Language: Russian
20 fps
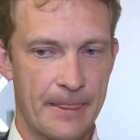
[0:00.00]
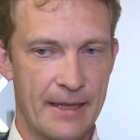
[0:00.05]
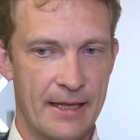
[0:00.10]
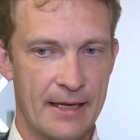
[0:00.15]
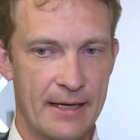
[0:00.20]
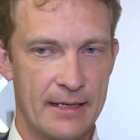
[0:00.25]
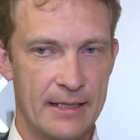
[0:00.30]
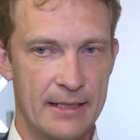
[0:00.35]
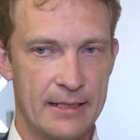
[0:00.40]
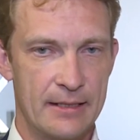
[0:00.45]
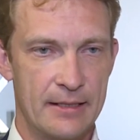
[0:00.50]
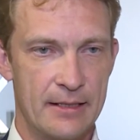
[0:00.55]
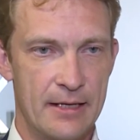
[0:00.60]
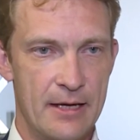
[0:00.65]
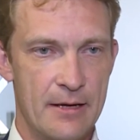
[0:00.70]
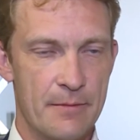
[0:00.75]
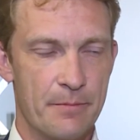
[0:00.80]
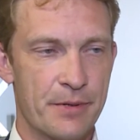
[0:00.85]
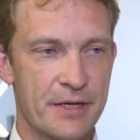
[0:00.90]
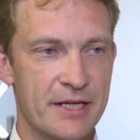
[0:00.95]
э,
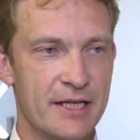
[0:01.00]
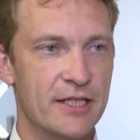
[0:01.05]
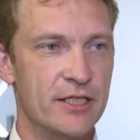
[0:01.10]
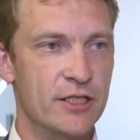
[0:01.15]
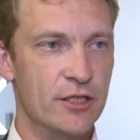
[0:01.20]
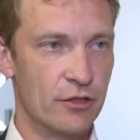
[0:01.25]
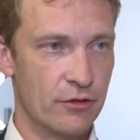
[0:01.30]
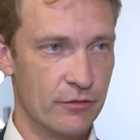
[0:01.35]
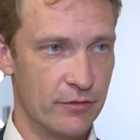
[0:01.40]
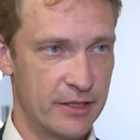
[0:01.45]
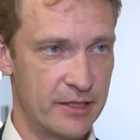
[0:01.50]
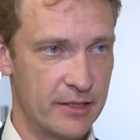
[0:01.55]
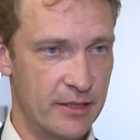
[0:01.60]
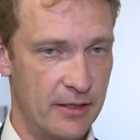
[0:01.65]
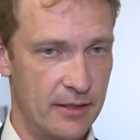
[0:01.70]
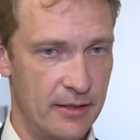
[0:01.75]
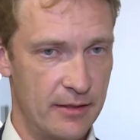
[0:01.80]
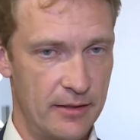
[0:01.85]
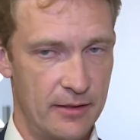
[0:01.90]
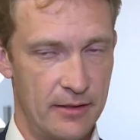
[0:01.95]
проектироваться,
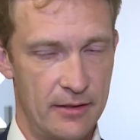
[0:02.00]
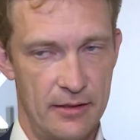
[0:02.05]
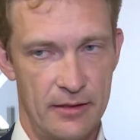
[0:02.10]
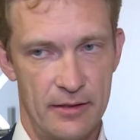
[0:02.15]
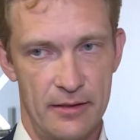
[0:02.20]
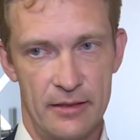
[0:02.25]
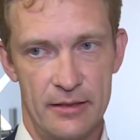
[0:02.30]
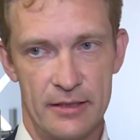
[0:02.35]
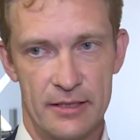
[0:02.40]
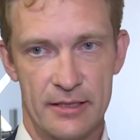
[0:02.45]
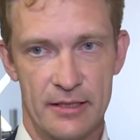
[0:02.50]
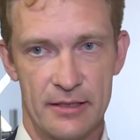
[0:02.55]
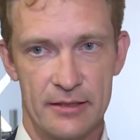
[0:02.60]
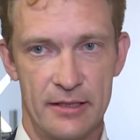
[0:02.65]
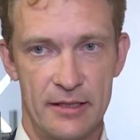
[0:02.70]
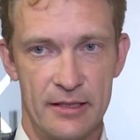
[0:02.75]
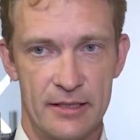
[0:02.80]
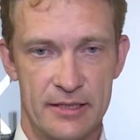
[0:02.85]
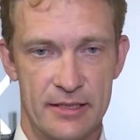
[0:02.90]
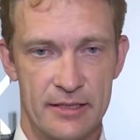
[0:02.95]
исходя
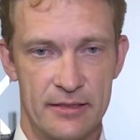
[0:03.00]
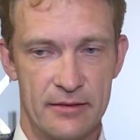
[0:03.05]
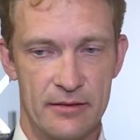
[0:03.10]
из